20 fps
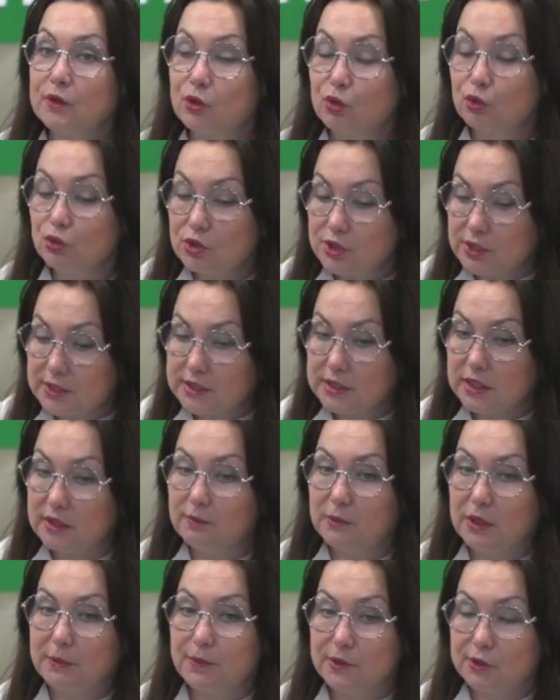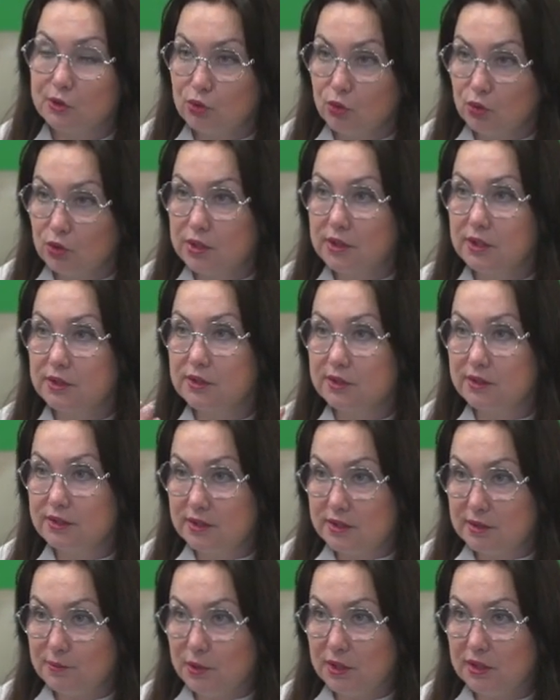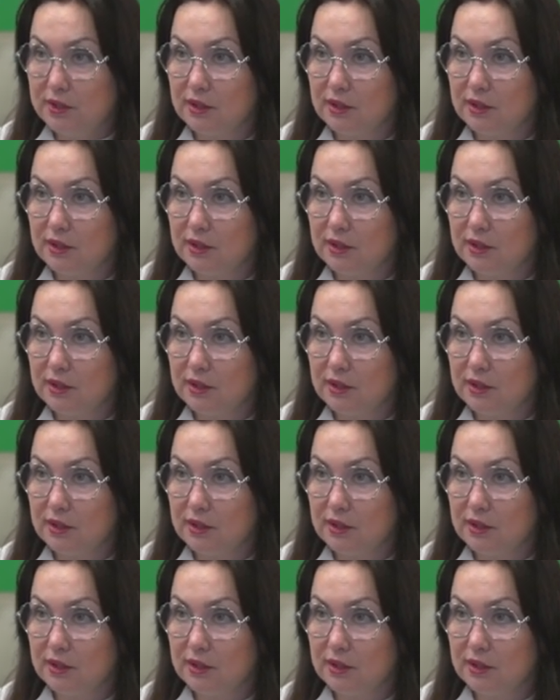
То же самое происходит с детьми,